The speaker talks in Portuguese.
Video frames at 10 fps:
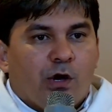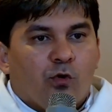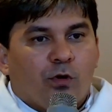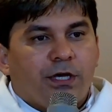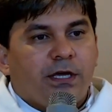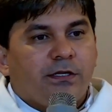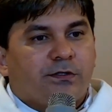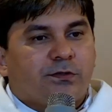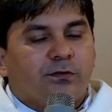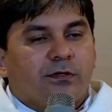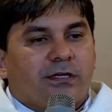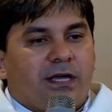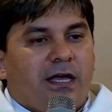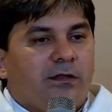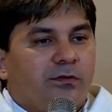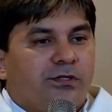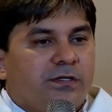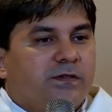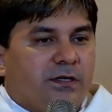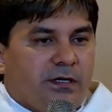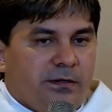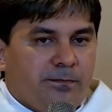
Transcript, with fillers: O que isso quer nos dizer?